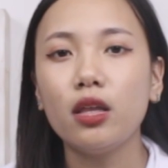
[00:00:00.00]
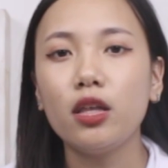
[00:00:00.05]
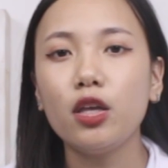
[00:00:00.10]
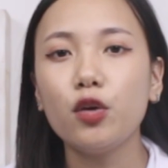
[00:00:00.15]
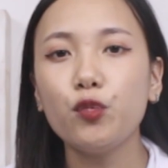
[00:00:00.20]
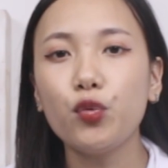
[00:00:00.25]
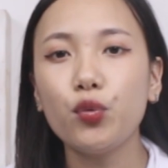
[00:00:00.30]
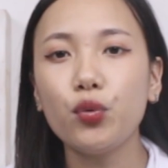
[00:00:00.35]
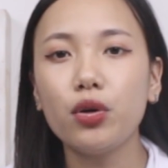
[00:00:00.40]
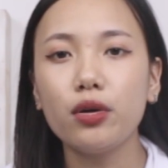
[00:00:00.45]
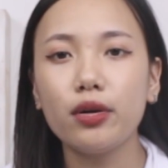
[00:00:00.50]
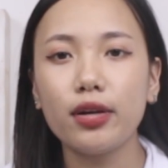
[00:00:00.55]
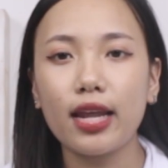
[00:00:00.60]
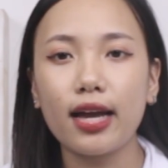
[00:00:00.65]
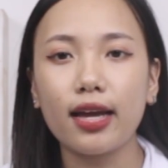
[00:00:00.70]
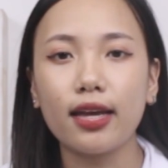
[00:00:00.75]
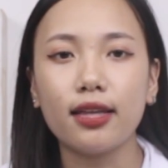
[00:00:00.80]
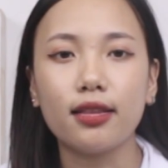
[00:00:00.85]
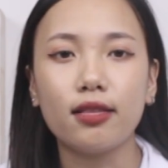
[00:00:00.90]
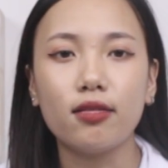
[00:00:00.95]
Những phụ nữ
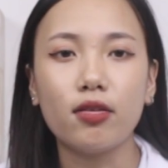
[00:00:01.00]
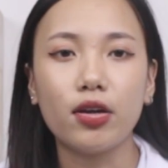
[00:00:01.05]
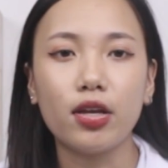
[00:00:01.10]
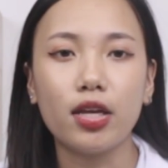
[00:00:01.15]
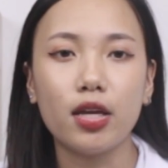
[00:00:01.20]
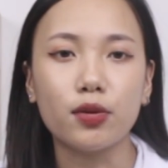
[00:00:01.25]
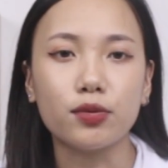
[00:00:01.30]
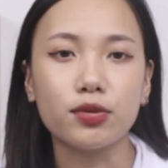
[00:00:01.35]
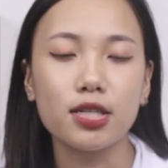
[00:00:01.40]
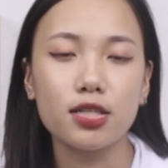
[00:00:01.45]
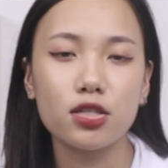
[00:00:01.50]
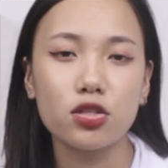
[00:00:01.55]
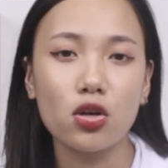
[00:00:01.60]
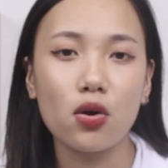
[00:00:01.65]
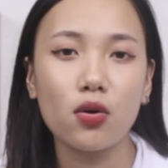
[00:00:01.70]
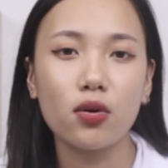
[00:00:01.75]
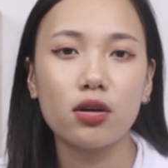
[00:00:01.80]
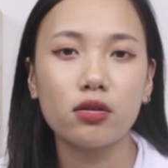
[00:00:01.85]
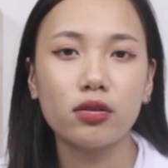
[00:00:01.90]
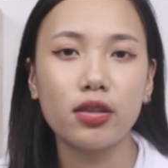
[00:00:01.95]
này thường hiểu rất
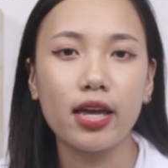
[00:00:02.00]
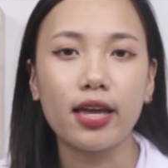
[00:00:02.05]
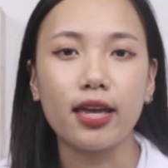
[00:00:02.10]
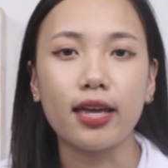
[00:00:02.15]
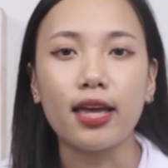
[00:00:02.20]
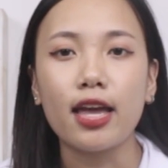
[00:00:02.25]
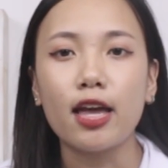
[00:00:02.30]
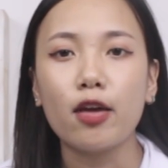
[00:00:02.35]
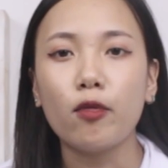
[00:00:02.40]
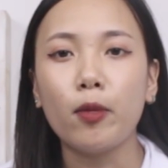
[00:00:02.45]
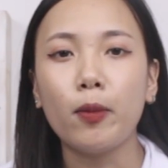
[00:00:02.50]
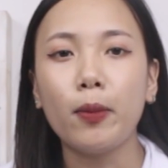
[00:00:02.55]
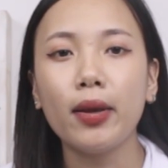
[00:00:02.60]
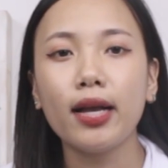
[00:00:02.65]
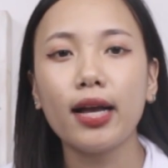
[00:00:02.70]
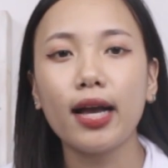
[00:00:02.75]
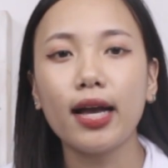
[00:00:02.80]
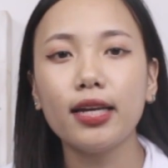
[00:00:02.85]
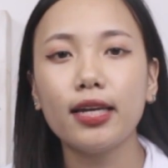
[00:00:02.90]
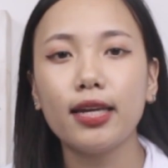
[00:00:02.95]
rõ cơ thể và
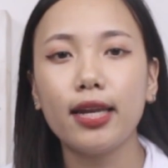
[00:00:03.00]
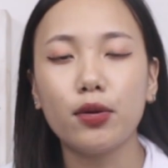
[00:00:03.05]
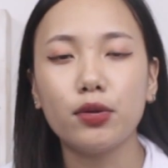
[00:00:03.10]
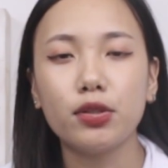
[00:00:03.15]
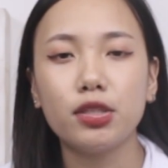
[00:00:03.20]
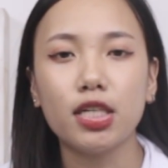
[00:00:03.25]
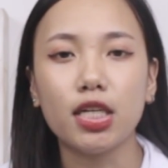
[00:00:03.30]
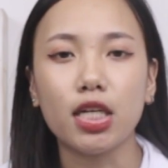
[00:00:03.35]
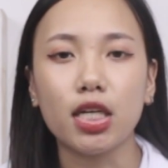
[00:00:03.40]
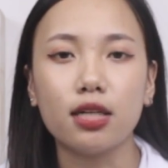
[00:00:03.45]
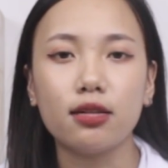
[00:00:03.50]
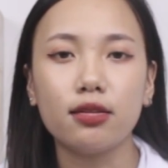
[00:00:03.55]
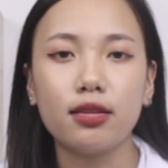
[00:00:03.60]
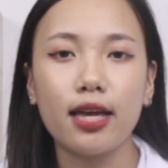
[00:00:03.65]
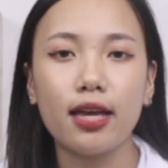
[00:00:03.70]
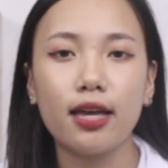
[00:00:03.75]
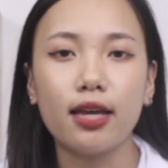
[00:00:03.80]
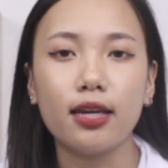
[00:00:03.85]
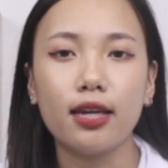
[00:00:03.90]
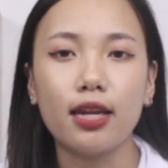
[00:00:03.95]
biết cách điều chỉnh cơ
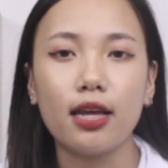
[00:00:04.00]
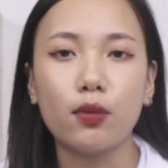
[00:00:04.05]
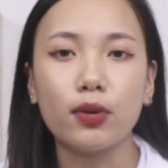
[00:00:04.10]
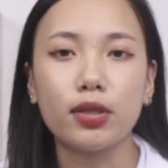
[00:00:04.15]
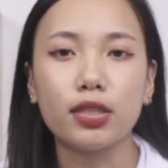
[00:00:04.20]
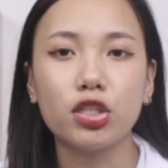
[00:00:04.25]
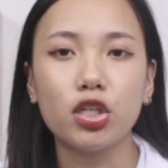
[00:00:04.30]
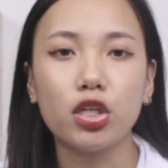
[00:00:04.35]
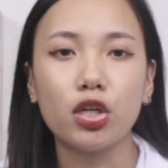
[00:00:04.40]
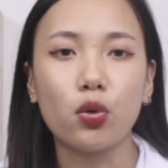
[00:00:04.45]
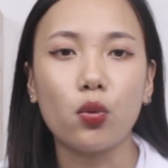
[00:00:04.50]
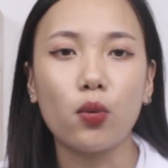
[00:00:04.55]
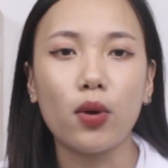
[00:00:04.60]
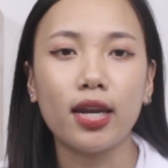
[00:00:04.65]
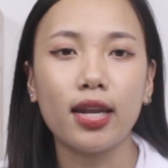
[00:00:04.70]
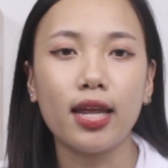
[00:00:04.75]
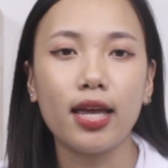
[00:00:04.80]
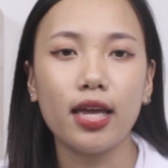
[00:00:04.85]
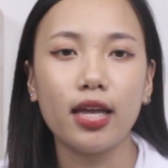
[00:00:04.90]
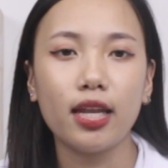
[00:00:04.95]
thể để quá trình
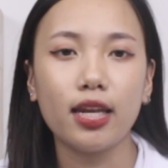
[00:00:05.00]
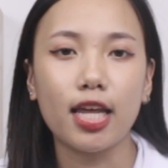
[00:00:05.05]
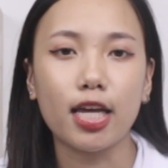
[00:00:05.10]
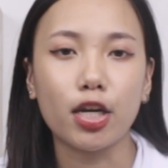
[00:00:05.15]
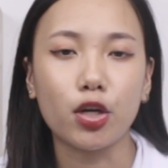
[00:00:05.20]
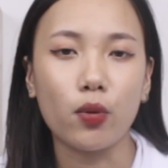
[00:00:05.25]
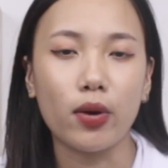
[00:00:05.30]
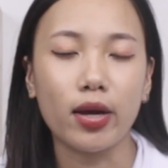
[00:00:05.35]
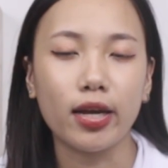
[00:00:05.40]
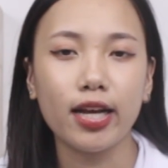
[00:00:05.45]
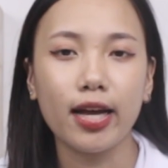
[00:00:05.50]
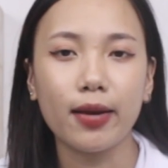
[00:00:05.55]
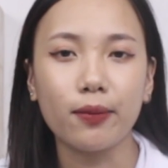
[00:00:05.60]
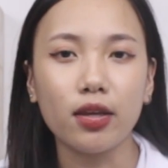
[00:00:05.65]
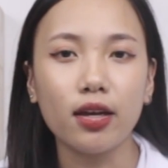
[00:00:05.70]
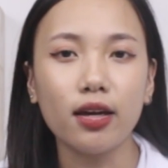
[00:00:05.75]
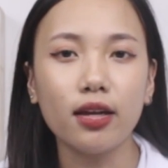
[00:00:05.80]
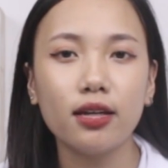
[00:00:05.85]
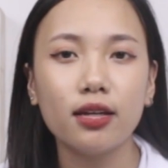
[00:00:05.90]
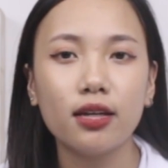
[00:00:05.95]
quan hệ đạt khoái
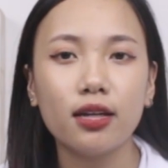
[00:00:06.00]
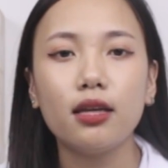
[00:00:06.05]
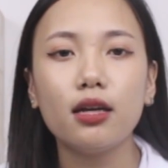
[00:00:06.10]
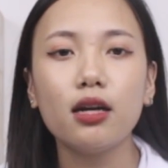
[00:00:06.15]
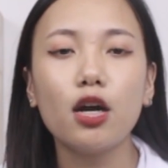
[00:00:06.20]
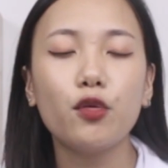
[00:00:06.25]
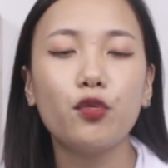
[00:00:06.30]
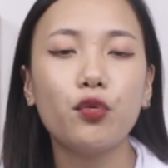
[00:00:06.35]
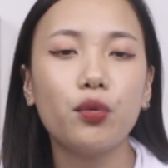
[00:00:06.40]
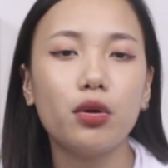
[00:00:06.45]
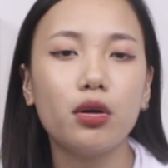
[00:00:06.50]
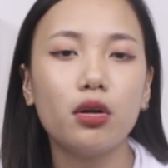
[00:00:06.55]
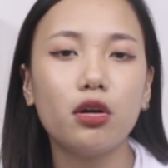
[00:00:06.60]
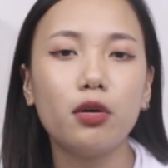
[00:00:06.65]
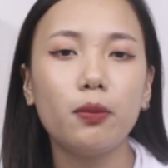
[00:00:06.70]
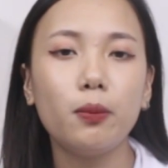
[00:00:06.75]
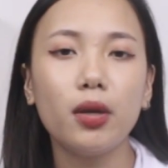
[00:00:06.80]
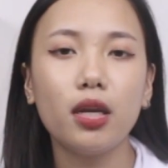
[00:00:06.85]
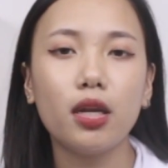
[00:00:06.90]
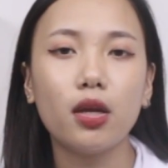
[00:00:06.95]
cảm nhất. Những người phụ
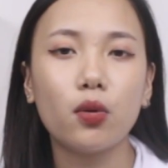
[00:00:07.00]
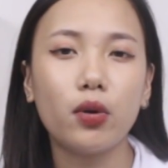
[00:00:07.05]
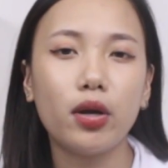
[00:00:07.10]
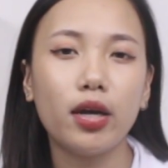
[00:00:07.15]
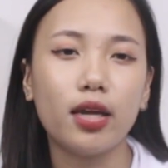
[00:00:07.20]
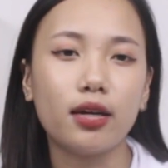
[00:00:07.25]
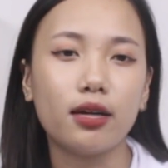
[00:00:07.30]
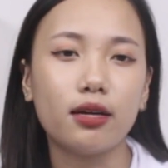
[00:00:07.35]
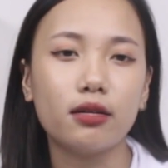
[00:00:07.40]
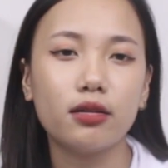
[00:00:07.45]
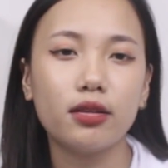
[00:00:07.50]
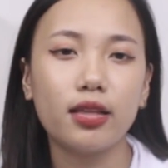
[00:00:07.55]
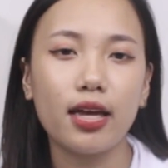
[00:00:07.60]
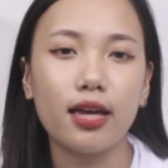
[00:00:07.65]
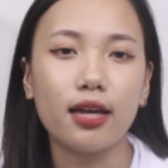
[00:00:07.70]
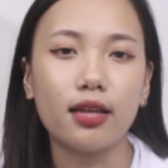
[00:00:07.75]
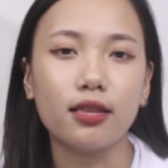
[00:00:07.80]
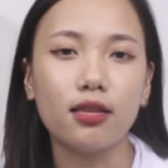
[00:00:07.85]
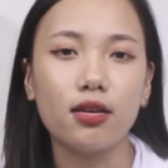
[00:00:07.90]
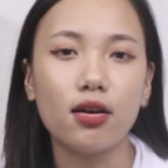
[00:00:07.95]
nữ biết điều khiển cơ
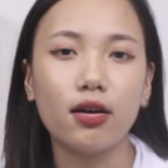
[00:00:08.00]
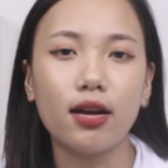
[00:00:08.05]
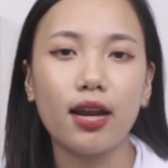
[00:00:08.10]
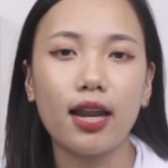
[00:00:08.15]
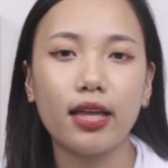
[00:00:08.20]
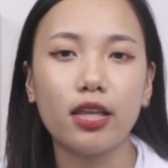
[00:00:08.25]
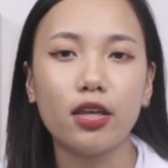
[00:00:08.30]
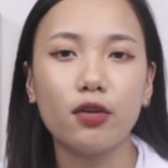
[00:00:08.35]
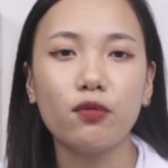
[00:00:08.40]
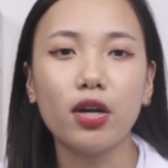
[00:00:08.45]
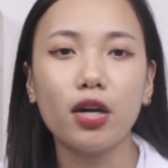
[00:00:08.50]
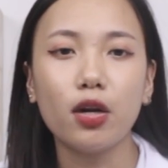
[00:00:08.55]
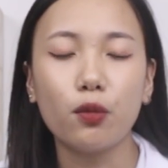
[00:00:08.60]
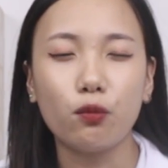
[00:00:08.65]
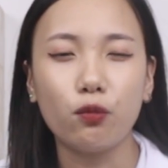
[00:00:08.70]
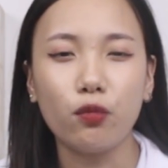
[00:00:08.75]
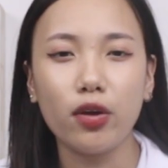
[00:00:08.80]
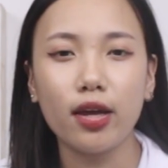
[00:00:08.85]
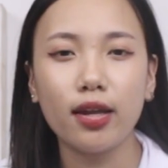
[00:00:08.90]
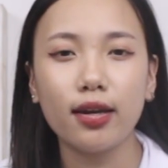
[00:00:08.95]
thể thường là những vận
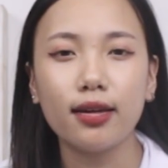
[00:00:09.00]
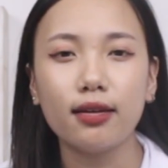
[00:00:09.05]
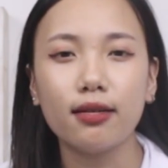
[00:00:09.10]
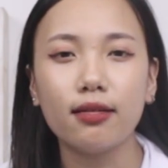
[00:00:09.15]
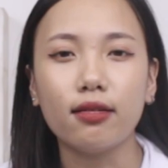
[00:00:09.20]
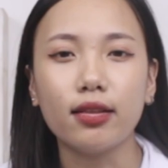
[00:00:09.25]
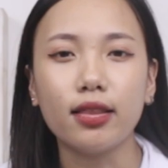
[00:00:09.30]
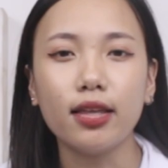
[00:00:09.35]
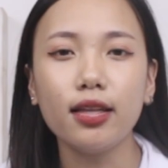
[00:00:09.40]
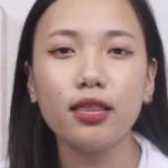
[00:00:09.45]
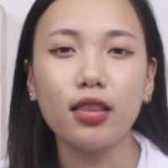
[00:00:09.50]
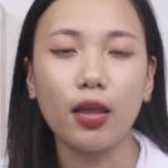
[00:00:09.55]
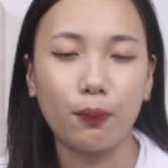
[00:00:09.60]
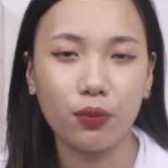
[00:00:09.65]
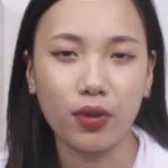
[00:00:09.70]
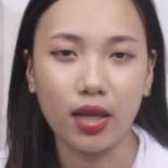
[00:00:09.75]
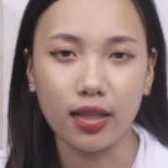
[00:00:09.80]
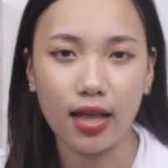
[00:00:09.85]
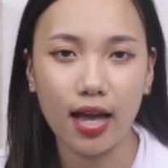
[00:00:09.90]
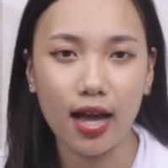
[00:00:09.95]
động viên, người thích
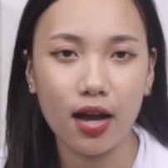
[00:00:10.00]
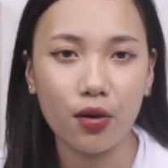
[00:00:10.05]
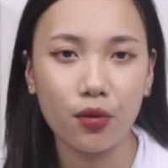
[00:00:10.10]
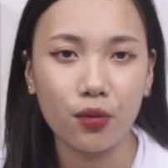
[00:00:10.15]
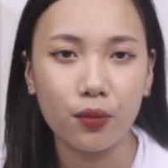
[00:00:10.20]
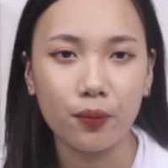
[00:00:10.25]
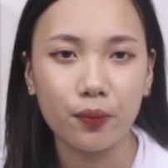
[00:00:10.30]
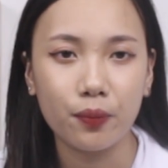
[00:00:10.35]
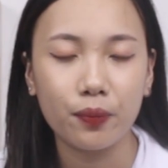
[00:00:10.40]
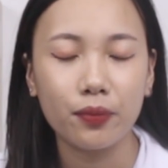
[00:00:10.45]
tập thể thao.